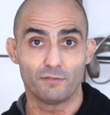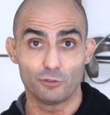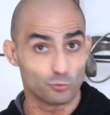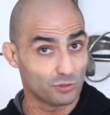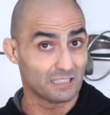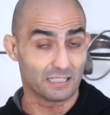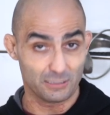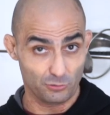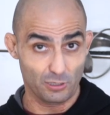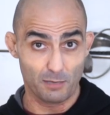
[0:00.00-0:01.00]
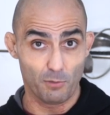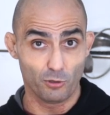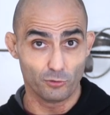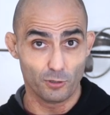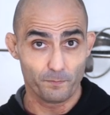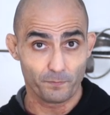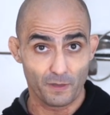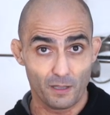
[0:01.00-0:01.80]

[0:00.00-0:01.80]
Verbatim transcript: venduti nel resto del mondo.